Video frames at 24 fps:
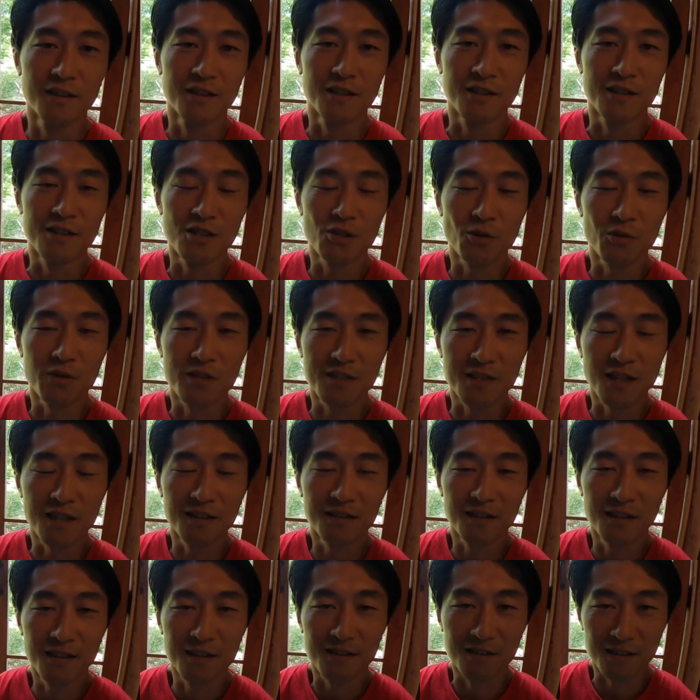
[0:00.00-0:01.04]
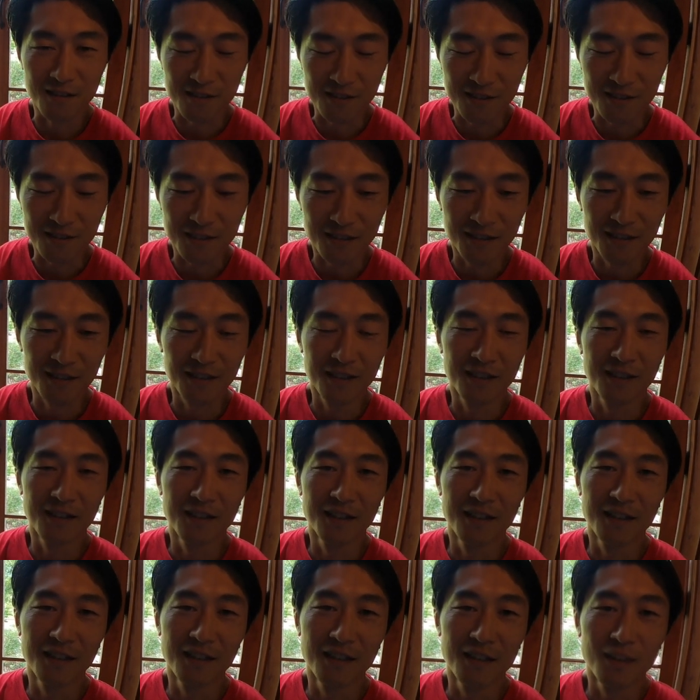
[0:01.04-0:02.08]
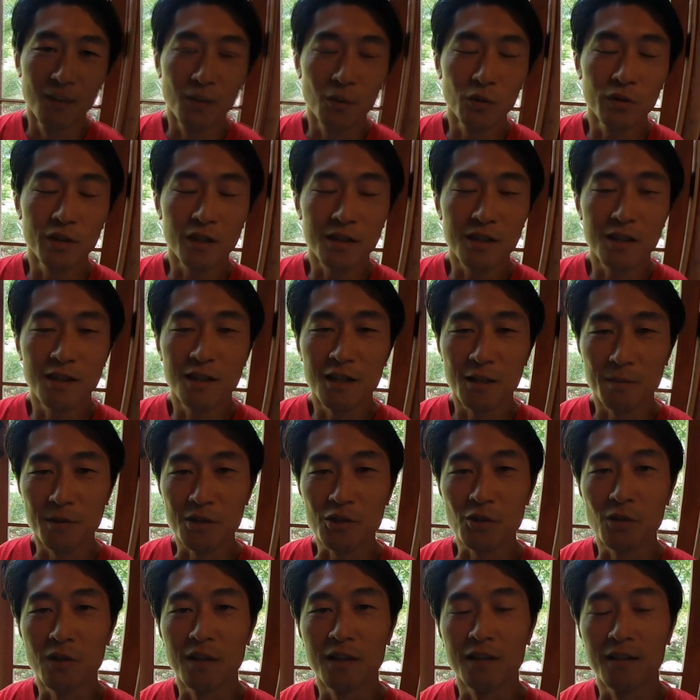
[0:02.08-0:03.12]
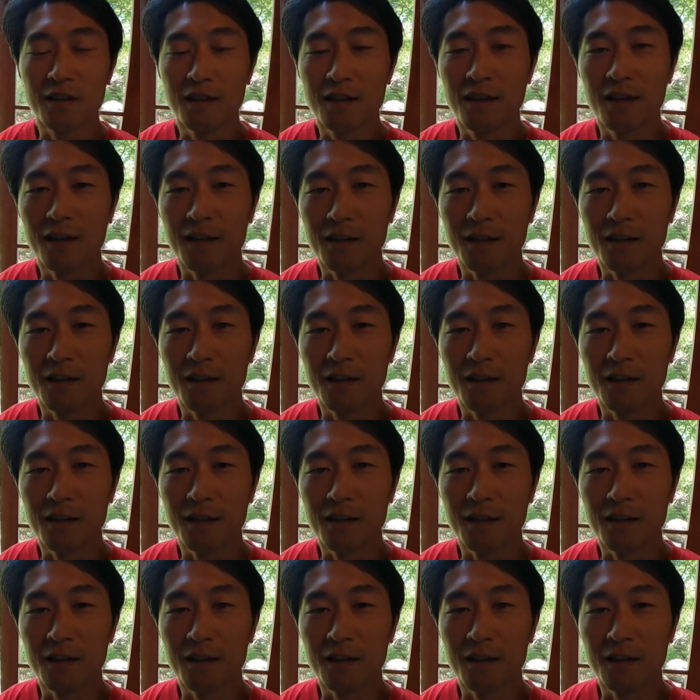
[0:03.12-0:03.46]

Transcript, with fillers: 非常に残念ですこんな綺麗な場所なんで、